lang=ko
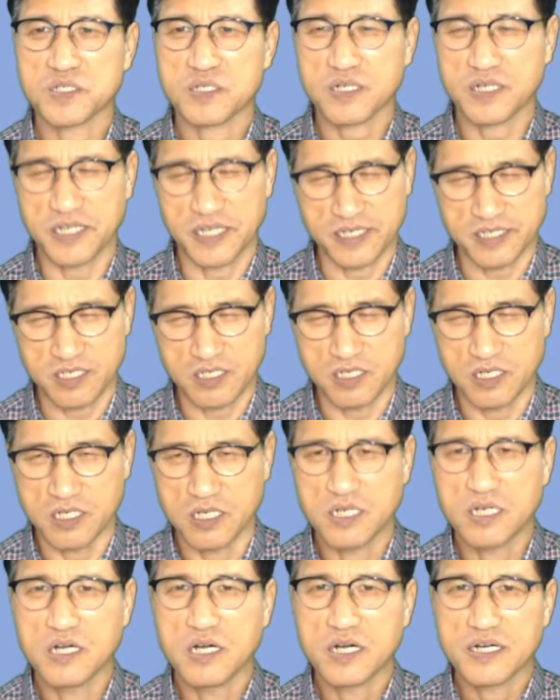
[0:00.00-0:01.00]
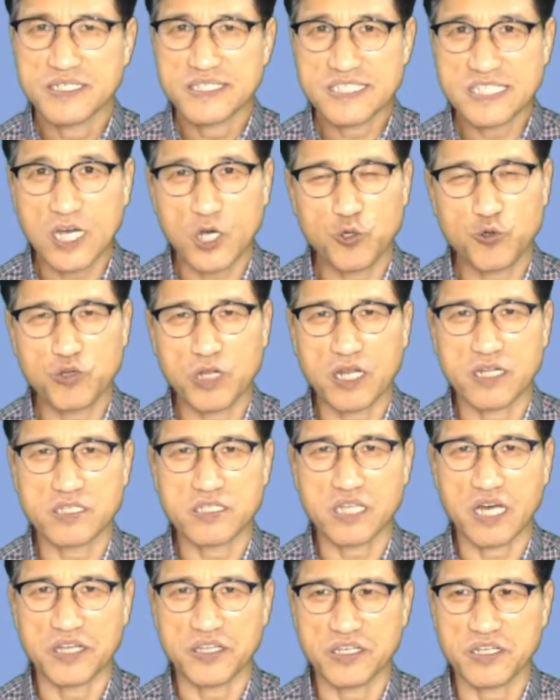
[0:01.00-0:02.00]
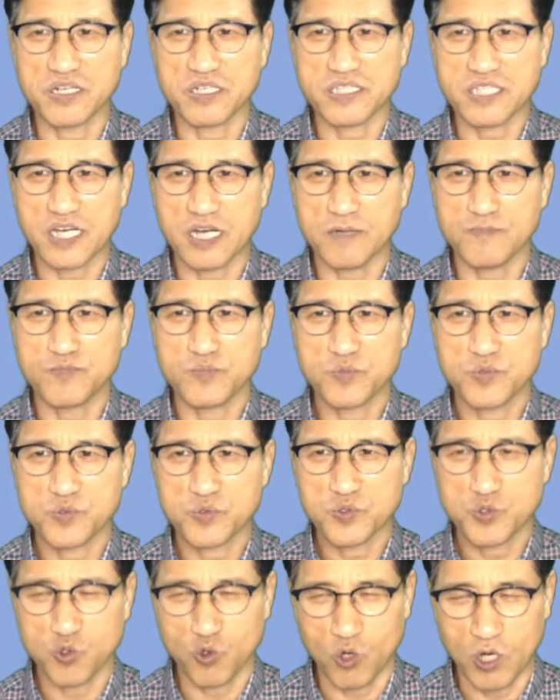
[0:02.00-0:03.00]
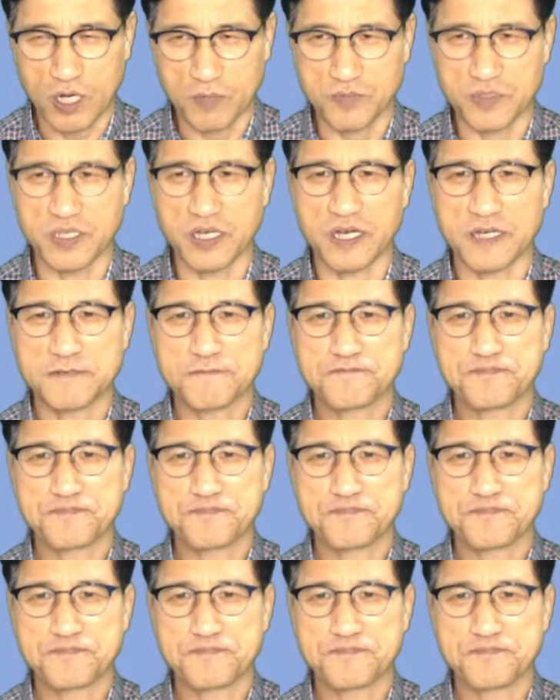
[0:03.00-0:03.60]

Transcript: 그래서 자유라는 단어를 참 좋아합니다.